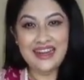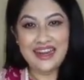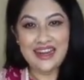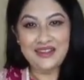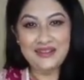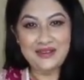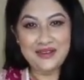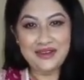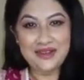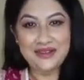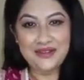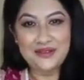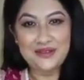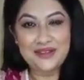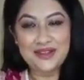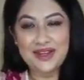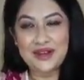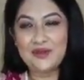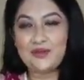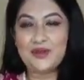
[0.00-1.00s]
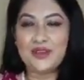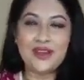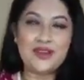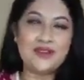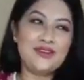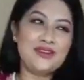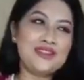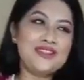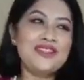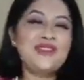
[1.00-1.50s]
লাইভের জন্য যারা অপেক্ষা
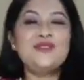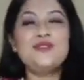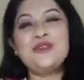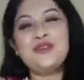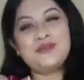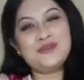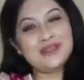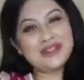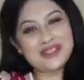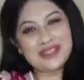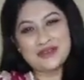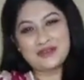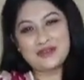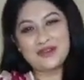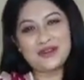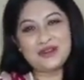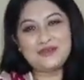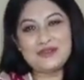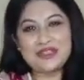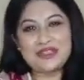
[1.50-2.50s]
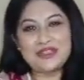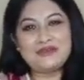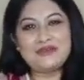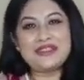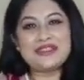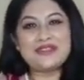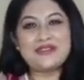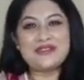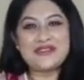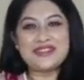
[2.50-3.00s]
করেছিলেন নদী আমাকে যারা অনেক বেশি
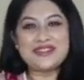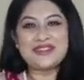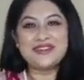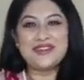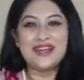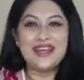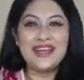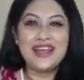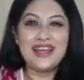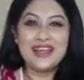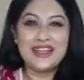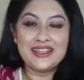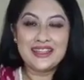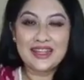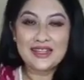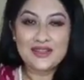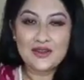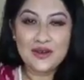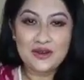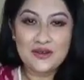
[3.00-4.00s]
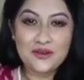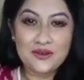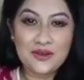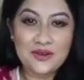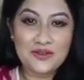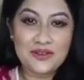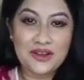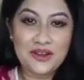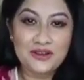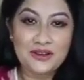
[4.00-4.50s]
মিস করেছ তারা জয়েন
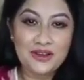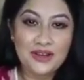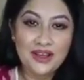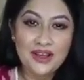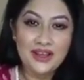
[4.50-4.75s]
করে ফেলো